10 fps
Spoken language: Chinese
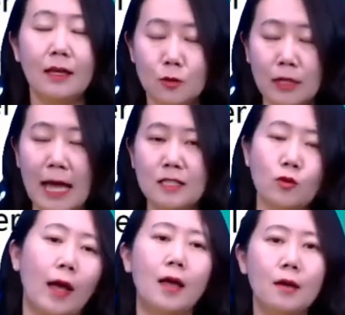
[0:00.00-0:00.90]
所以大家记
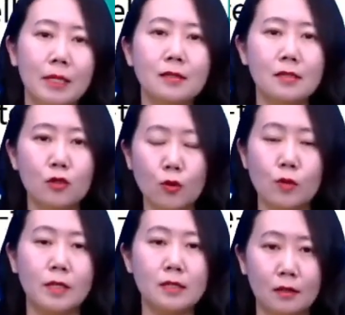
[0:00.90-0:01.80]
住了，名词修
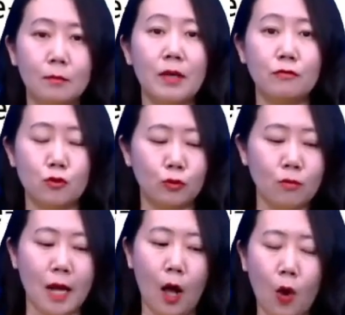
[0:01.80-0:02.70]
饰名词变复数，
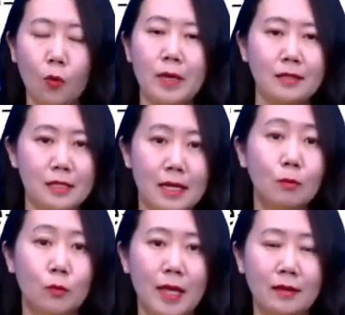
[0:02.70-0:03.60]
通常后变
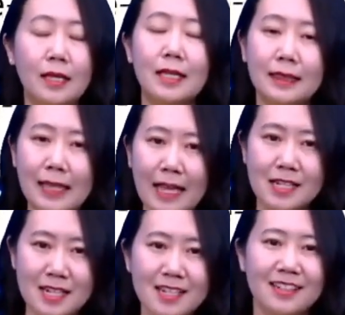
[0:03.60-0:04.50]
前不变，但
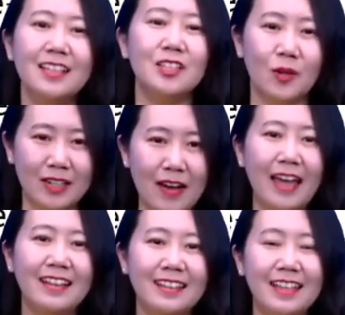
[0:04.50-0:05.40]
是有例外。